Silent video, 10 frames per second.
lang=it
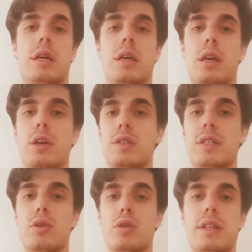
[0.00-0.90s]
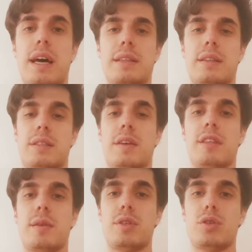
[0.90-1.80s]
i nostri contatti, se
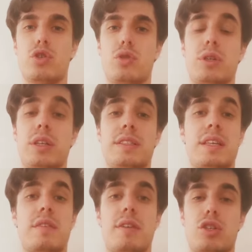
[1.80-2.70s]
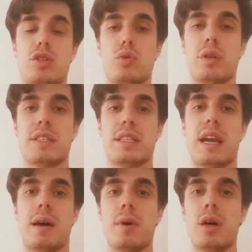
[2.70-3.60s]
avete bisogno potete scriverci su
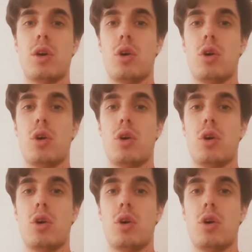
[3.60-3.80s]
Instagram